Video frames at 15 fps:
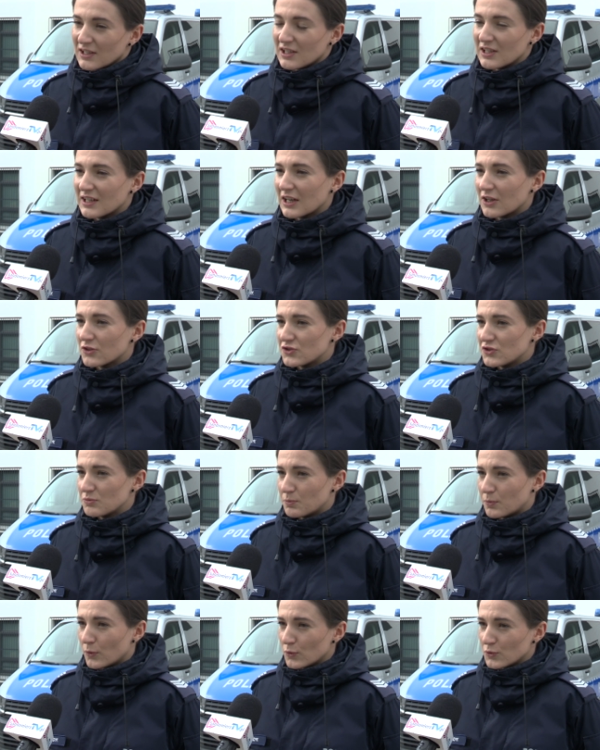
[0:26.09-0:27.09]
Kilka
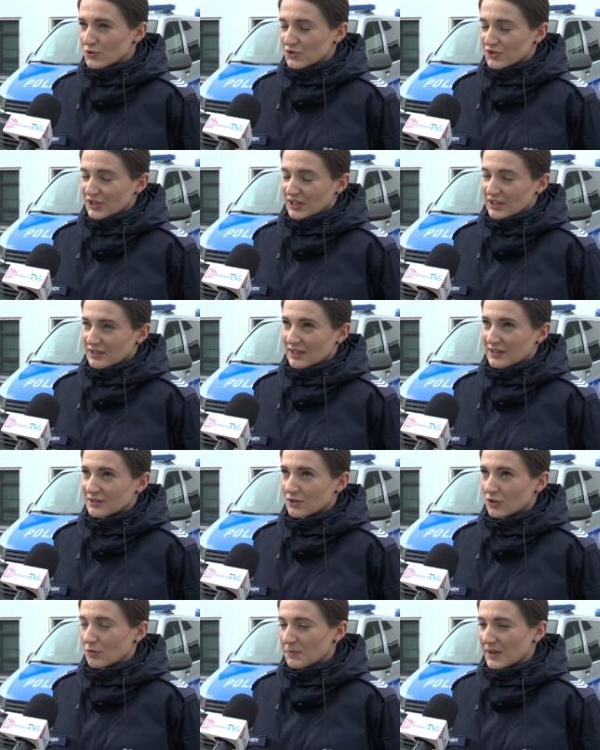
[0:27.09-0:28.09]
godzin później
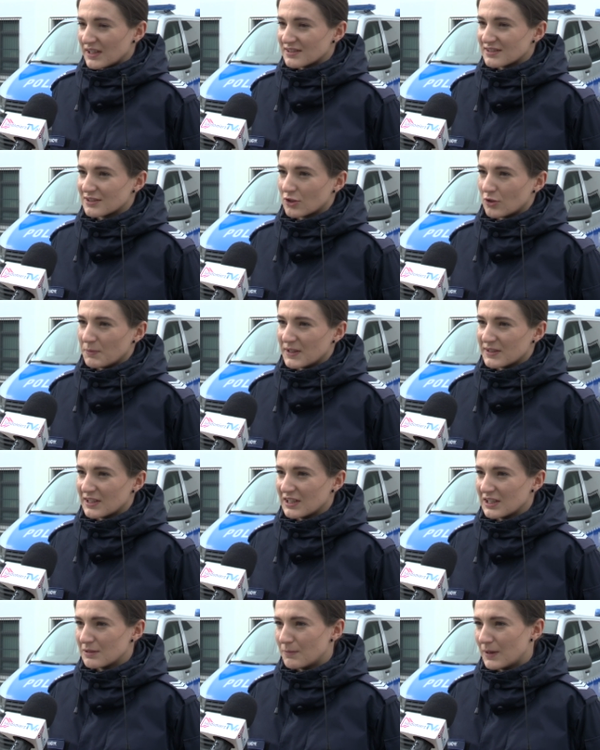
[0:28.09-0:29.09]
natomiast
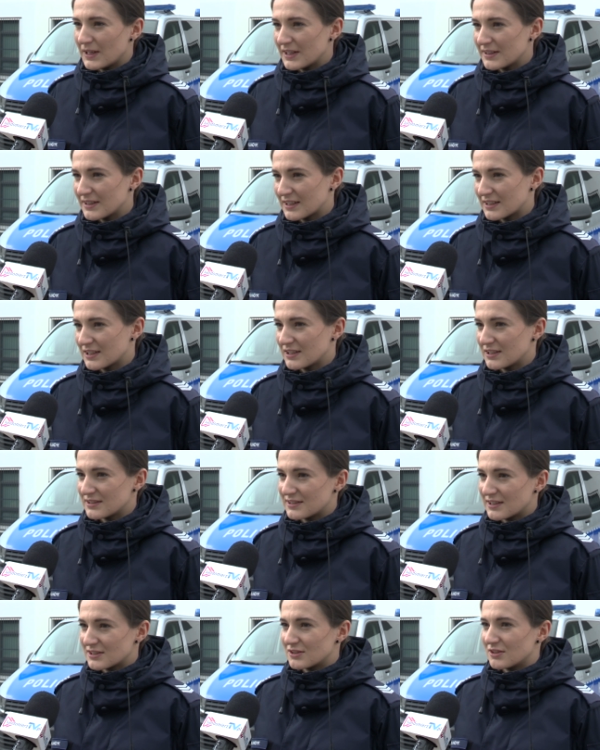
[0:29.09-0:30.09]
kobieta chyba jednak
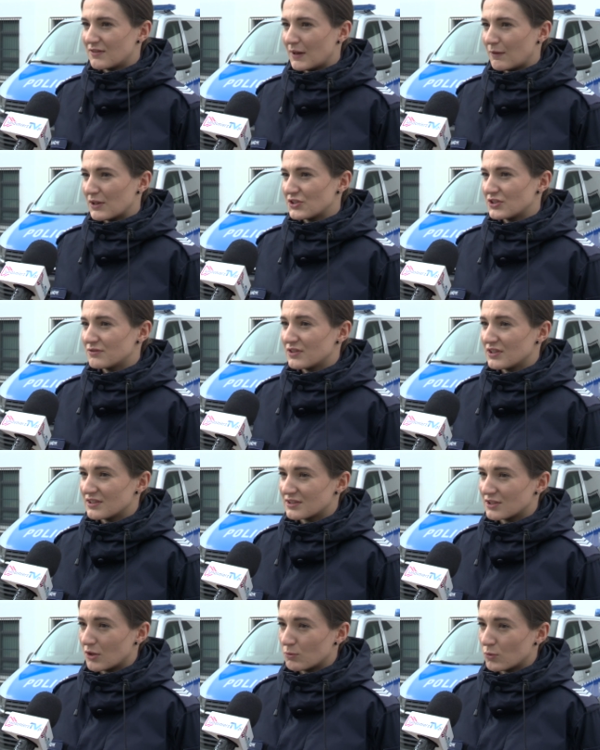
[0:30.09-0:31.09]
zdecydowała zdecydowała się
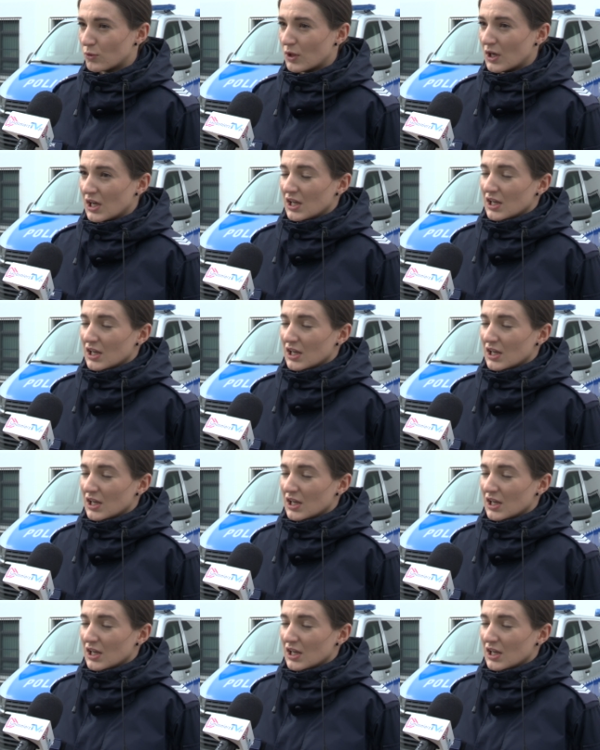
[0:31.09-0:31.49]
wyjść z domu,